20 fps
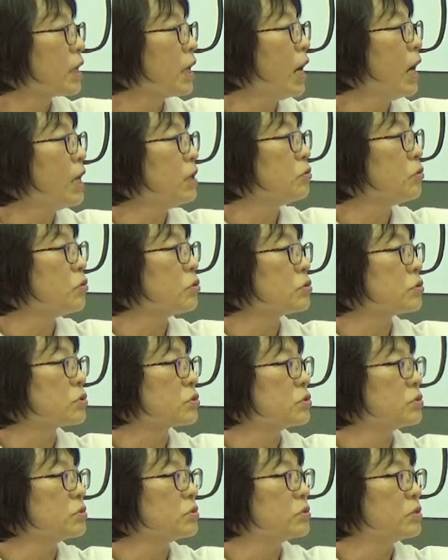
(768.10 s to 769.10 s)
カードを
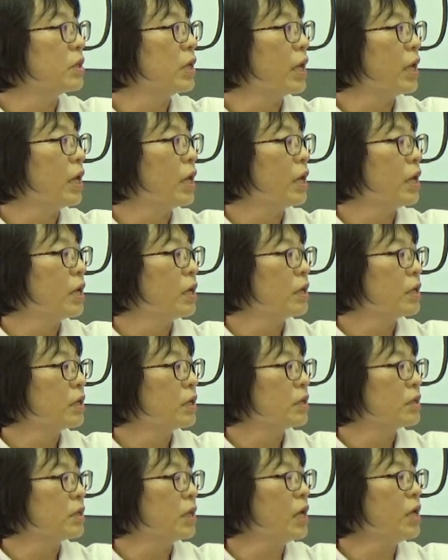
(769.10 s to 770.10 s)
作って
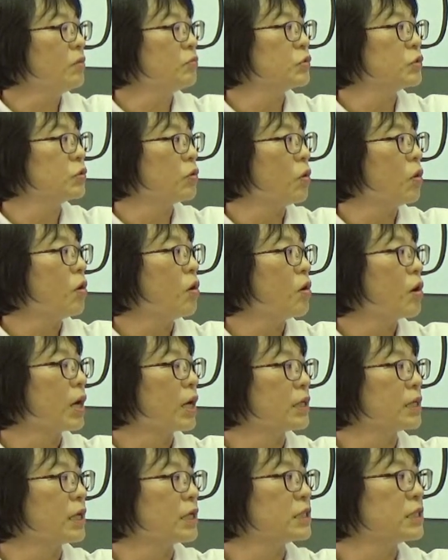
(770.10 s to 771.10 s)
ゲームの
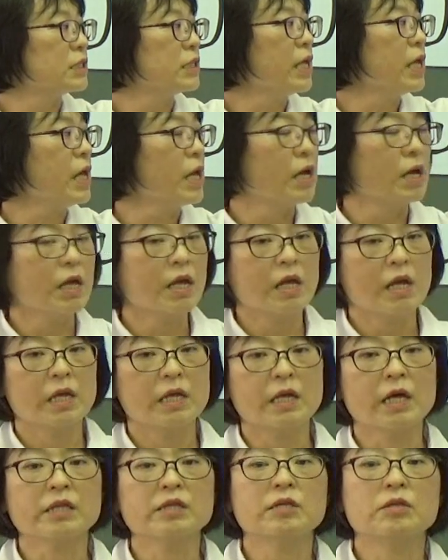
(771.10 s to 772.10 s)
形で
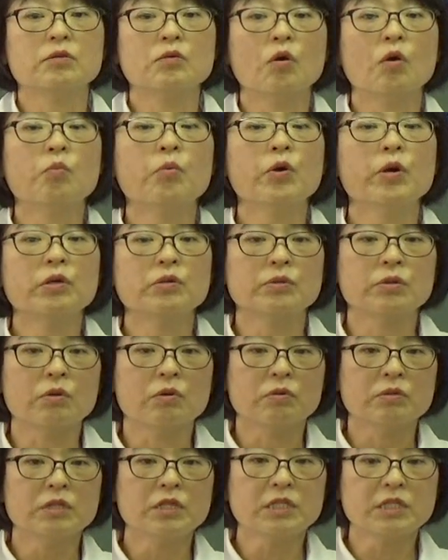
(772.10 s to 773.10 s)
や覚える
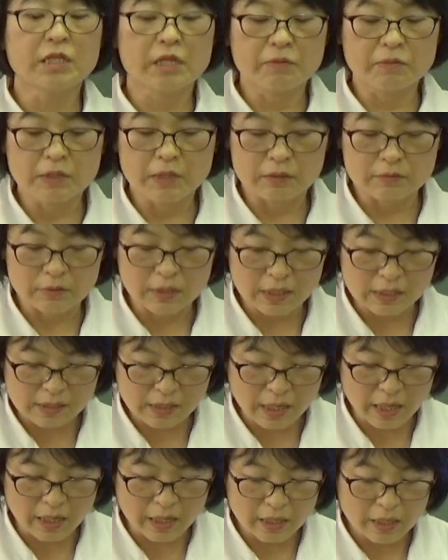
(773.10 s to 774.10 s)
ようにしてみてくだ
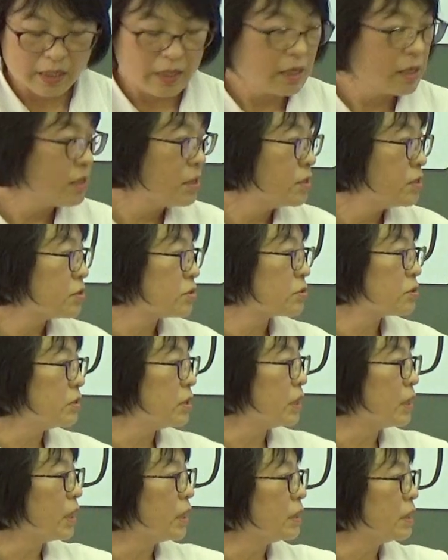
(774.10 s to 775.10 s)
さい作
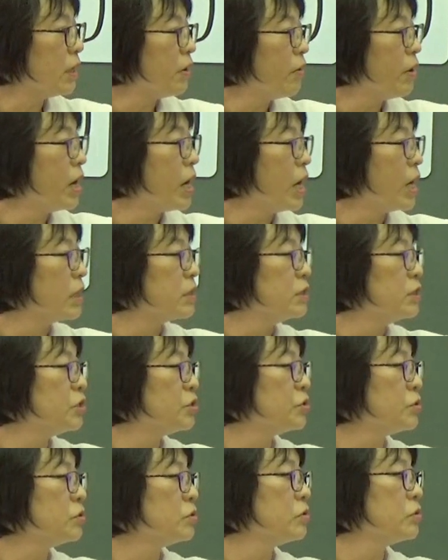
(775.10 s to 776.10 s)
り方は2
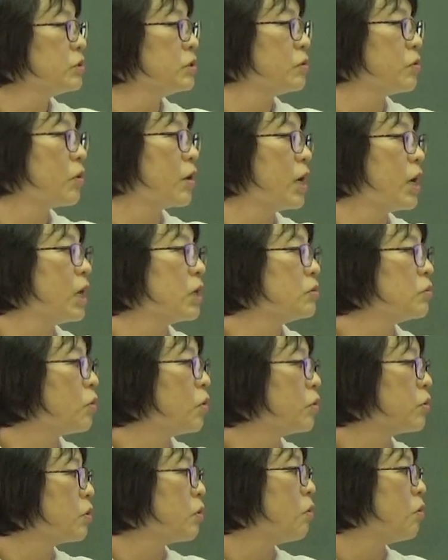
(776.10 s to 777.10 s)
種類のカード
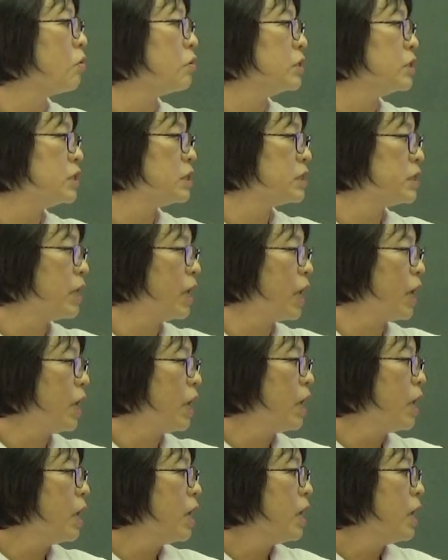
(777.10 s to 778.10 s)
を用意して、